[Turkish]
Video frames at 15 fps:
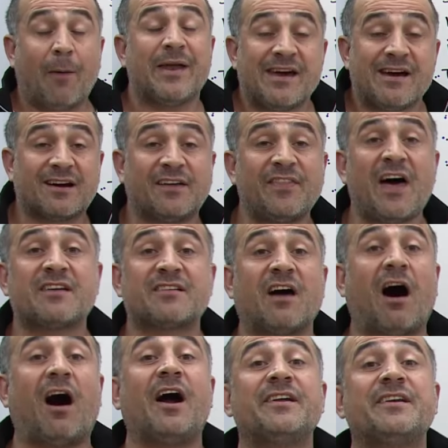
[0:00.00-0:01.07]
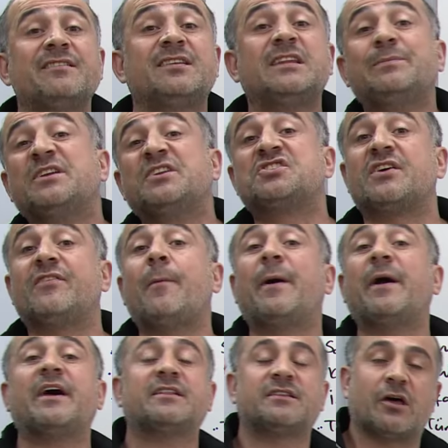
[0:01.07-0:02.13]
Ama ne kadar da ayrıntılı bir cevap
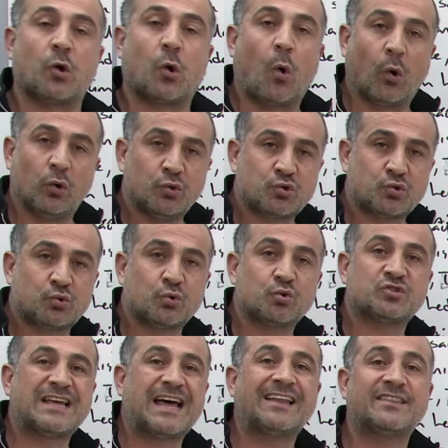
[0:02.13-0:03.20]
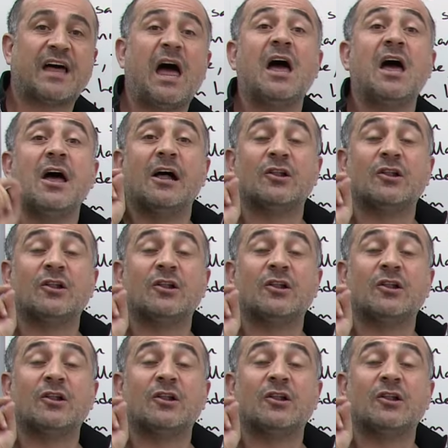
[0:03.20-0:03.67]
anahtarı oluştursan da